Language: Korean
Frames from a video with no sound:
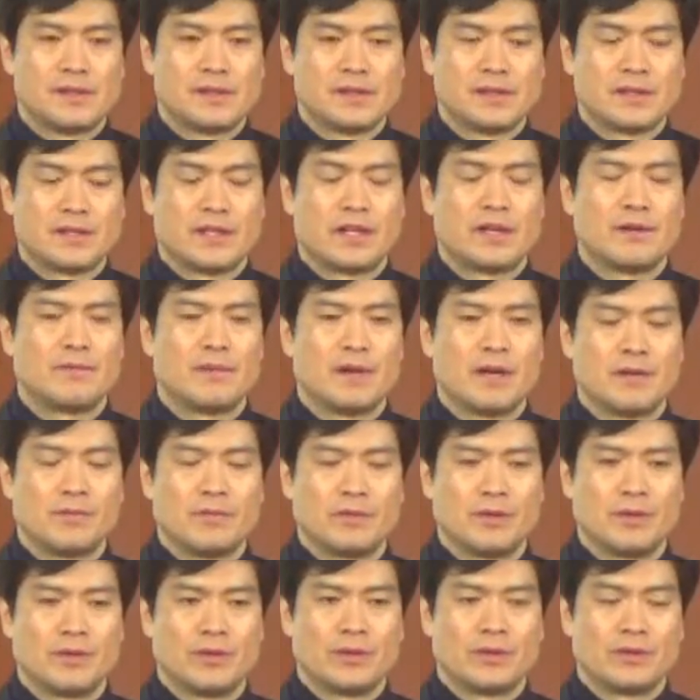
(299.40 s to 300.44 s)
그러한
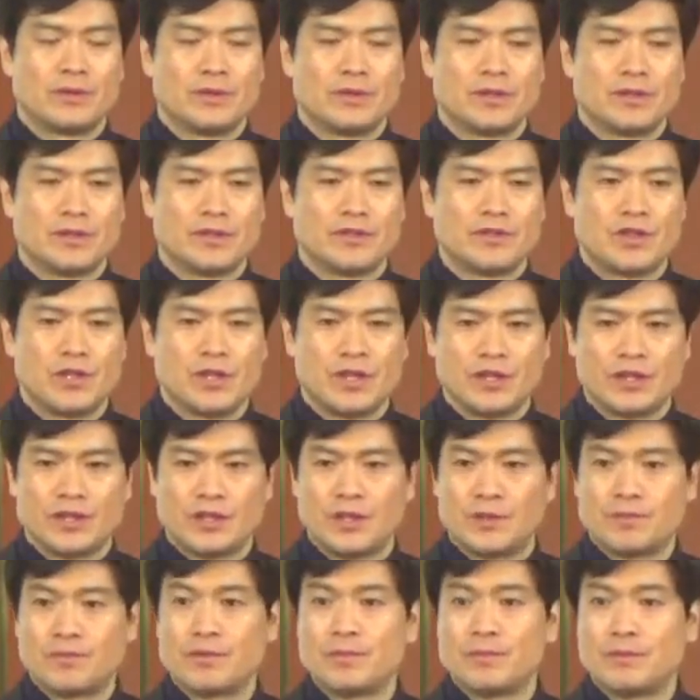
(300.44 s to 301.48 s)
마음으로
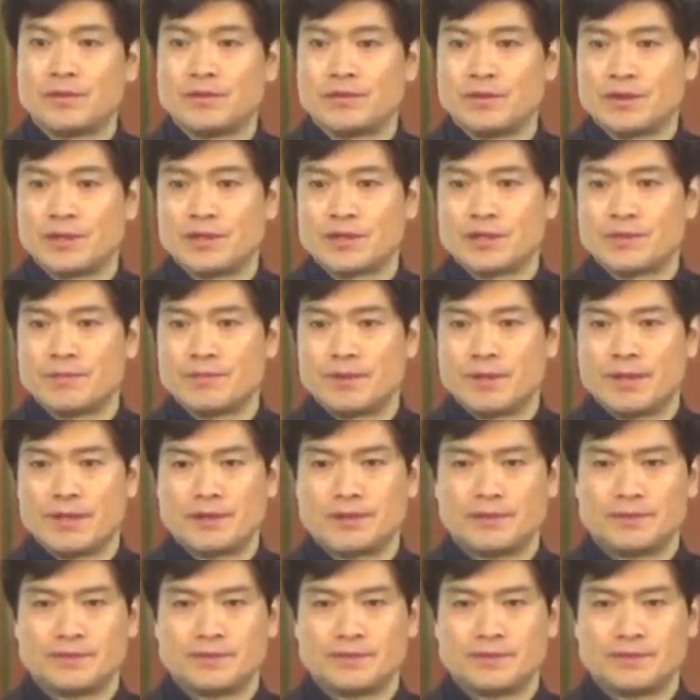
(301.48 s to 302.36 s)
죄인들을 품어주셨습니다.